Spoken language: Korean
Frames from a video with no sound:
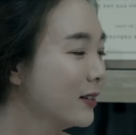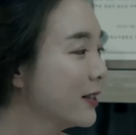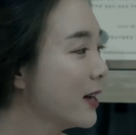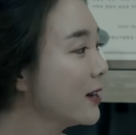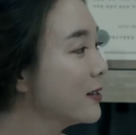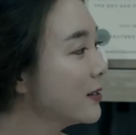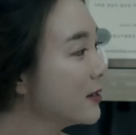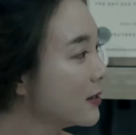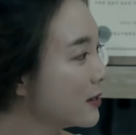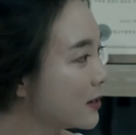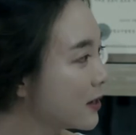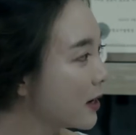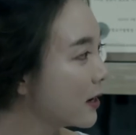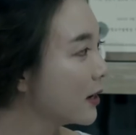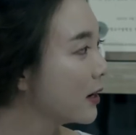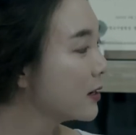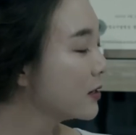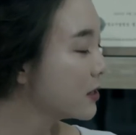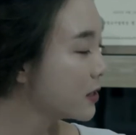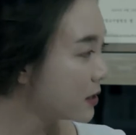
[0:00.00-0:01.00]
사실
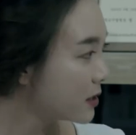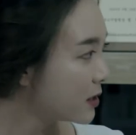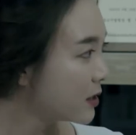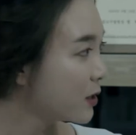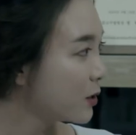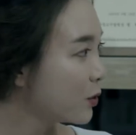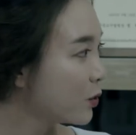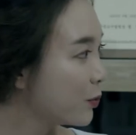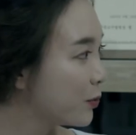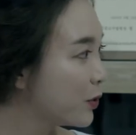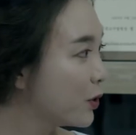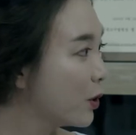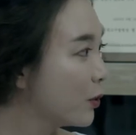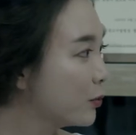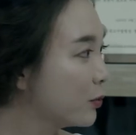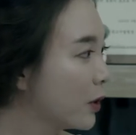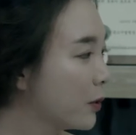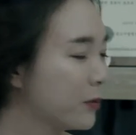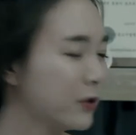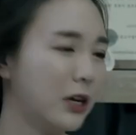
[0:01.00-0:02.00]
제가 실제로
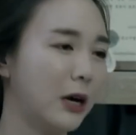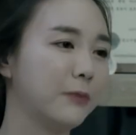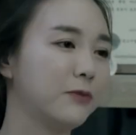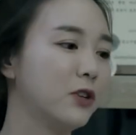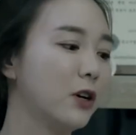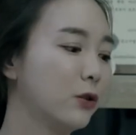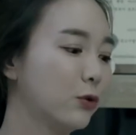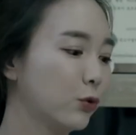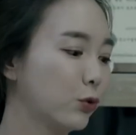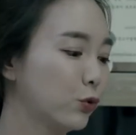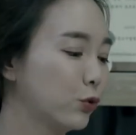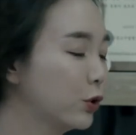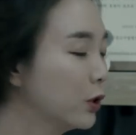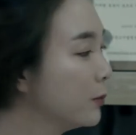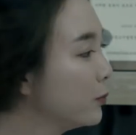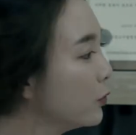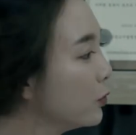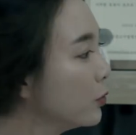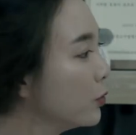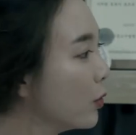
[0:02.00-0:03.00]
비염 때문에 잠자는 것도
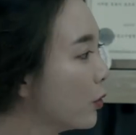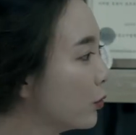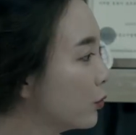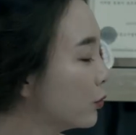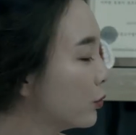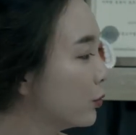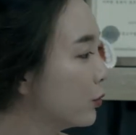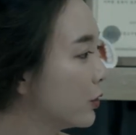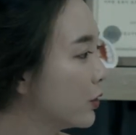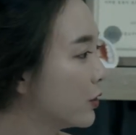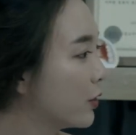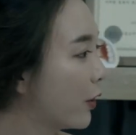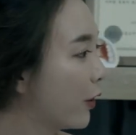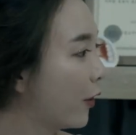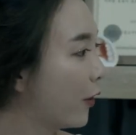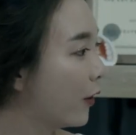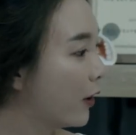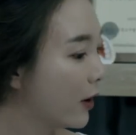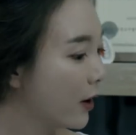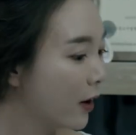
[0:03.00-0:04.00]
힘든 경우들도
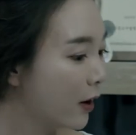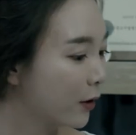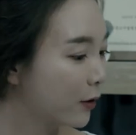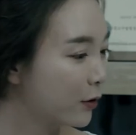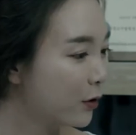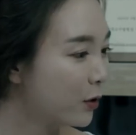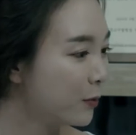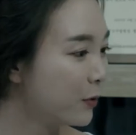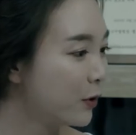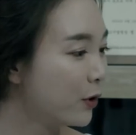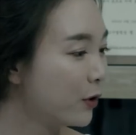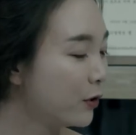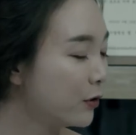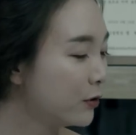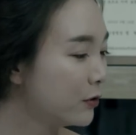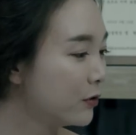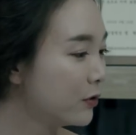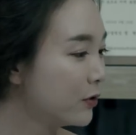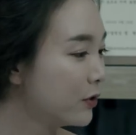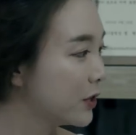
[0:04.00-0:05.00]
있어요.
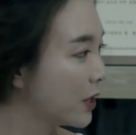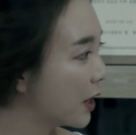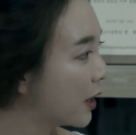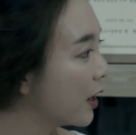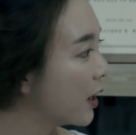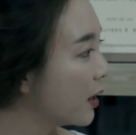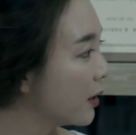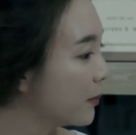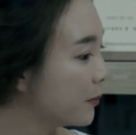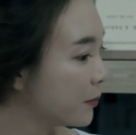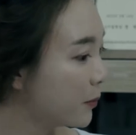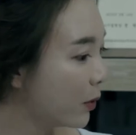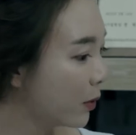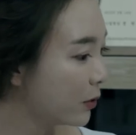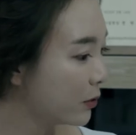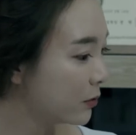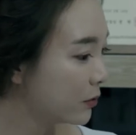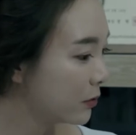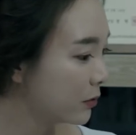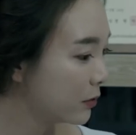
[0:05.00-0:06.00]
그러면 제가 네.
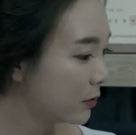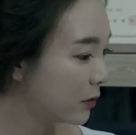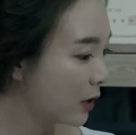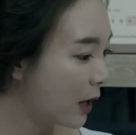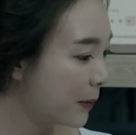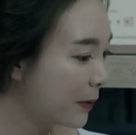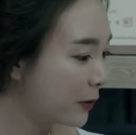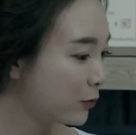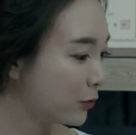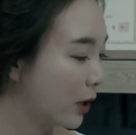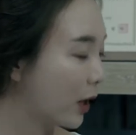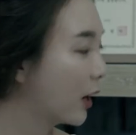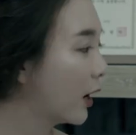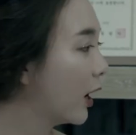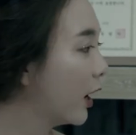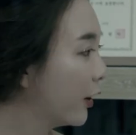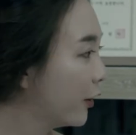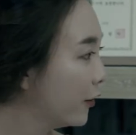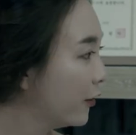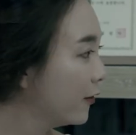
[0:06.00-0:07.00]
한번 해봐도
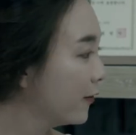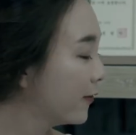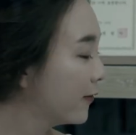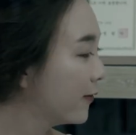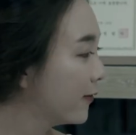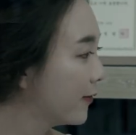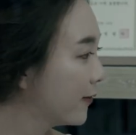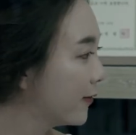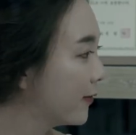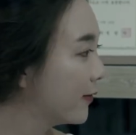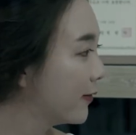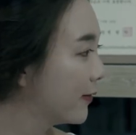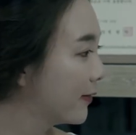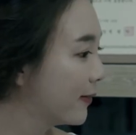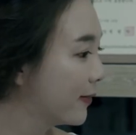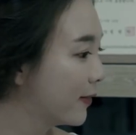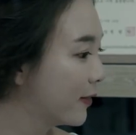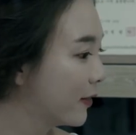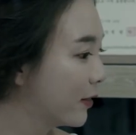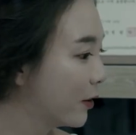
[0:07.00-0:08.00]
될까요? 네.
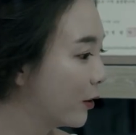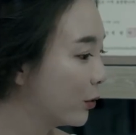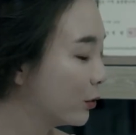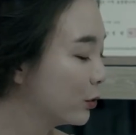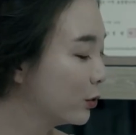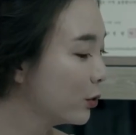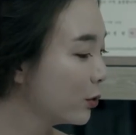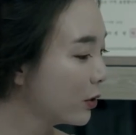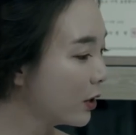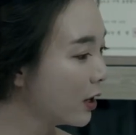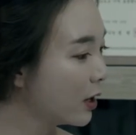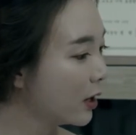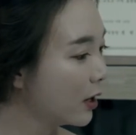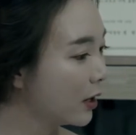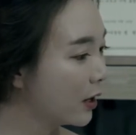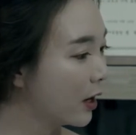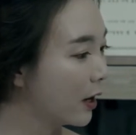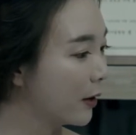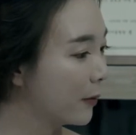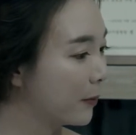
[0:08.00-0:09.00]

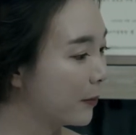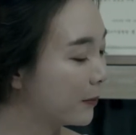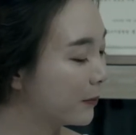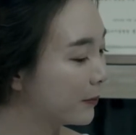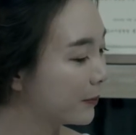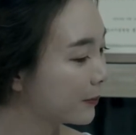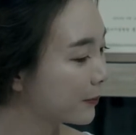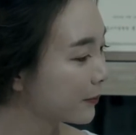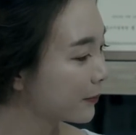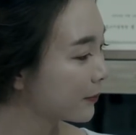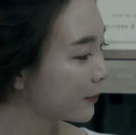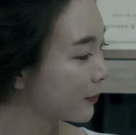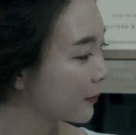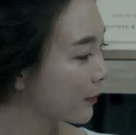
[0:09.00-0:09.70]
어떻게 해볼까요?